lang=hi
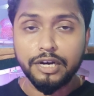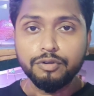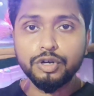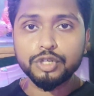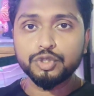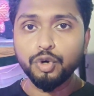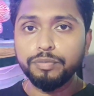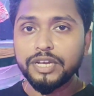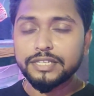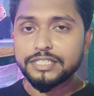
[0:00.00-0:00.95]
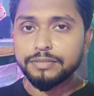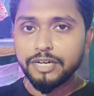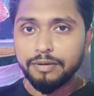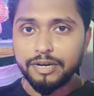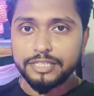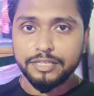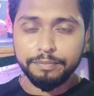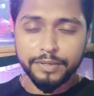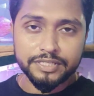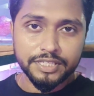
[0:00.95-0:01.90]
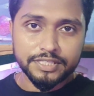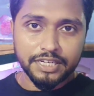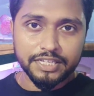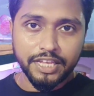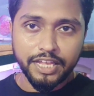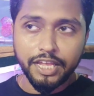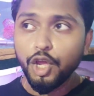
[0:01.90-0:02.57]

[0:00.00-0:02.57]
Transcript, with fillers: हूँ और जो भी कस्टमर हमारे से परचेस करते हैं